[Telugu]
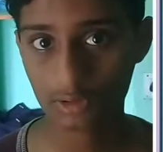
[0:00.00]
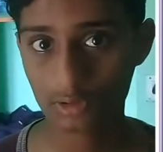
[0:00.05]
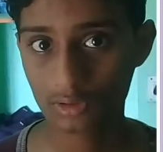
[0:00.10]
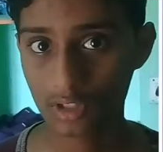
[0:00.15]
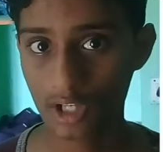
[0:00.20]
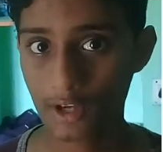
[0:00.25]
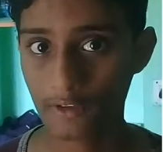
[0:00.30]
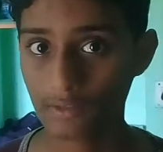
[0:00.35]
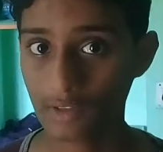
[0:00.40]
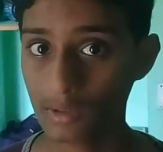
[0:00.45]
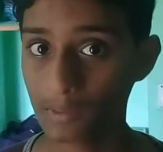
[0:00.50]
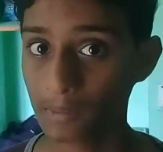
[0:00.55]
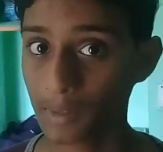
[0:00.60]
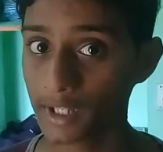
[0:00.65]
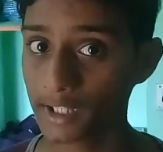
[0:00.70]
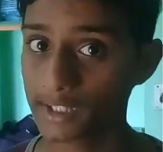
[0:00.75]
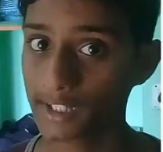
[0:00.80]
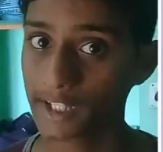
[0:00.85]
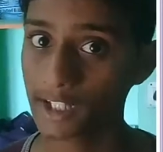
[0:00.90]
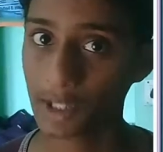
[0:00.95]
చూసుకుంటే ఎఫ్ వన్
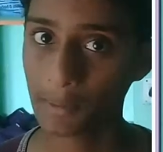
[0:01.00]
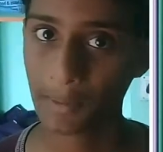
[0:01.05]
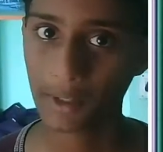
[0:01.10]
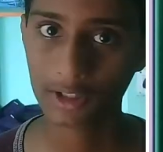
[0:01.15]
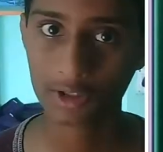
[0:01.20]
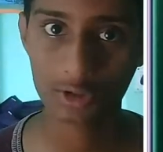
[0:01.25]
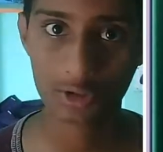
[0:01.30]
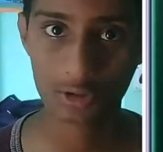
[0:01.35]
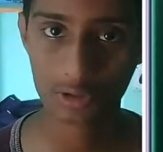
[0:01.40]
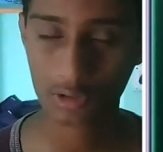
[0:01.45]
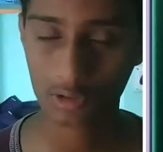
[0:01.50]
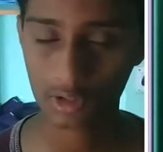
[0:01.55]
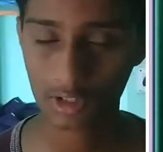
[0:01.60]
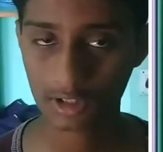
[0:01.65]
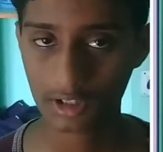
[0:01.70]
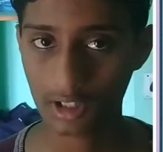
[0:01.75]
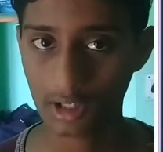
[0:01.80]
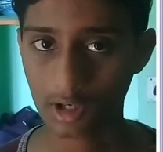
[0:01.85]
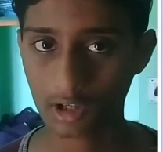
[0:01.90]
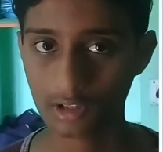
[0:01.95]
పాయింట్ ఎయిట్ అపాక్చర్తో
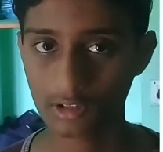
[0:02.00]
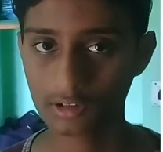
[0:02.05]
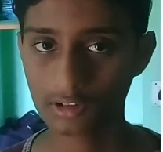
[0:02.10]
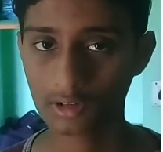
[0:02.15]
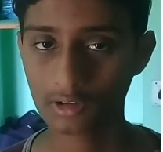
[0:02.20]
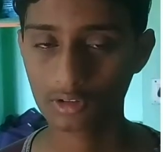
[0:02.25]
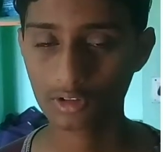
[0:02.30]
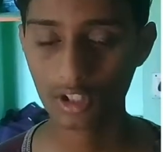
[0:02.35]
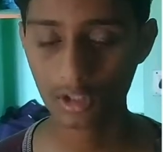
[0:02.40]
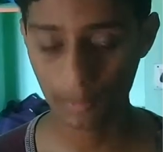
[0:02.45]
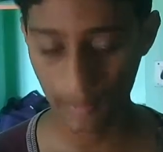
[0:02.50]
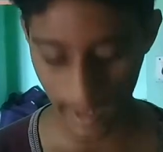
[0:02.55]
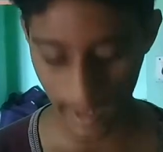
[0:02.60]
అయితే రావడం జరుగుతుంది